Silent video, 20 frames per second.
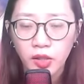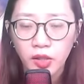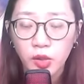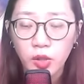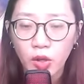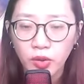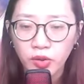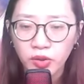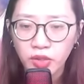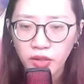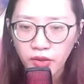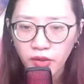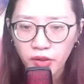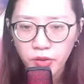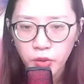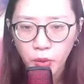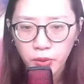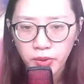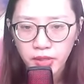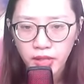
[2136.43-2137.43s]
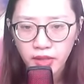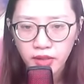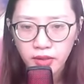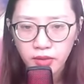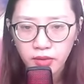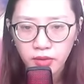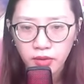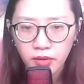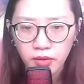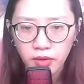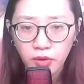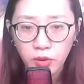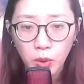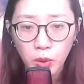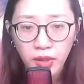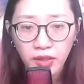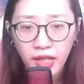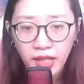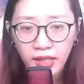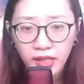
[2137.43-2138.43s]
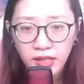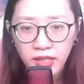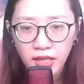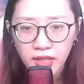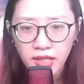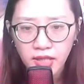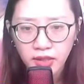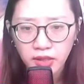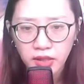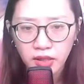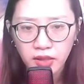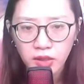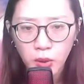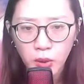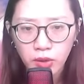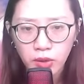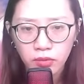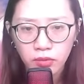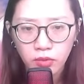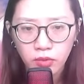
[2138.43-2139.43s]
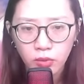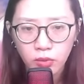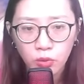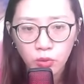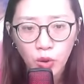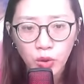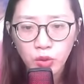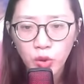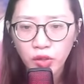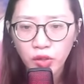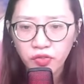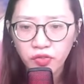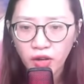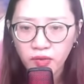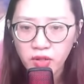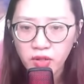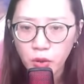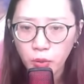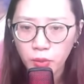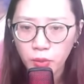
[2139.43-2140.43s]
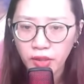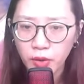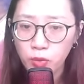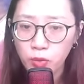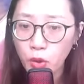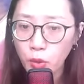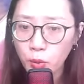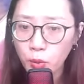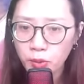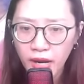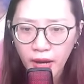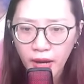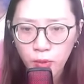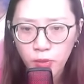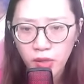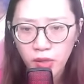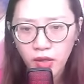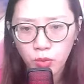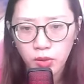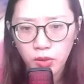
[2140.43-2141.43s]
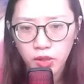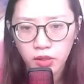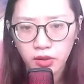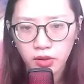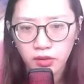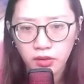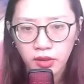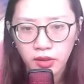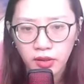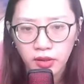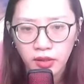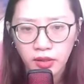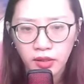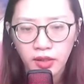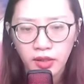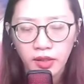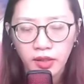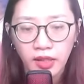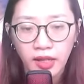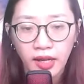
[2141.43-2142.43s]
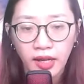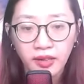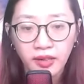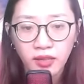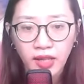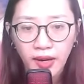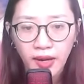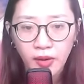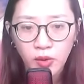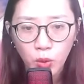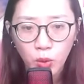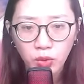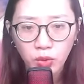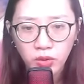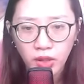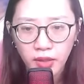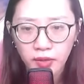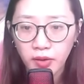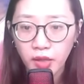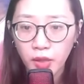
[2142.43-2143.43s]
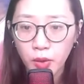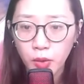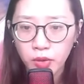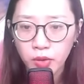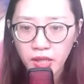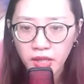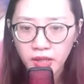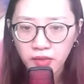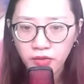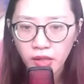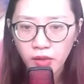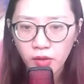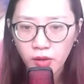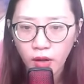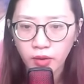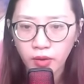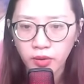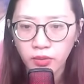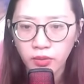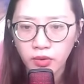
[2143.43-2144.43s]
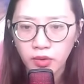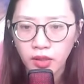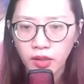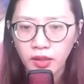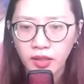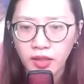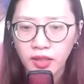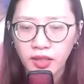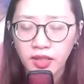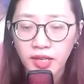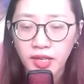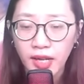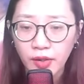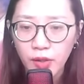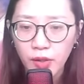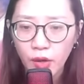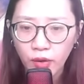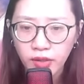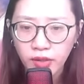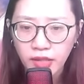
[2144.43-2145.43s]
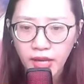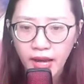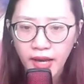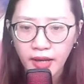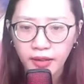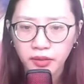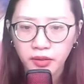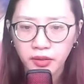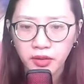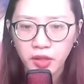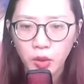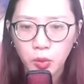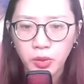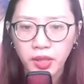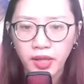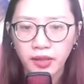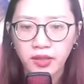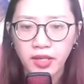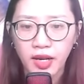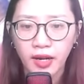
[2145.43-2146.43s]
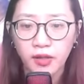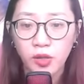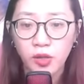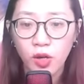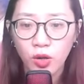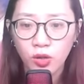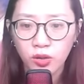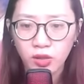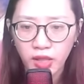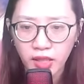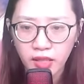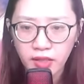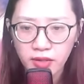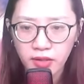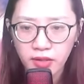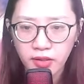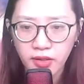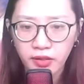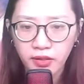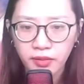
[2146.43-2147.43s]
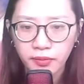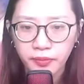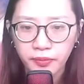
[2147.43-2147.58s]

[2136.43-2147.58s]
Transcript: Con đừng có nhục chí, chuyện này chỉ là sơ suất, muốn đối phó với Lục Nghiêu lúc nào mà không được. Hắn ta cố tình khiêu chiến với con, là do cha không căn dặn con kỹ lưỡng.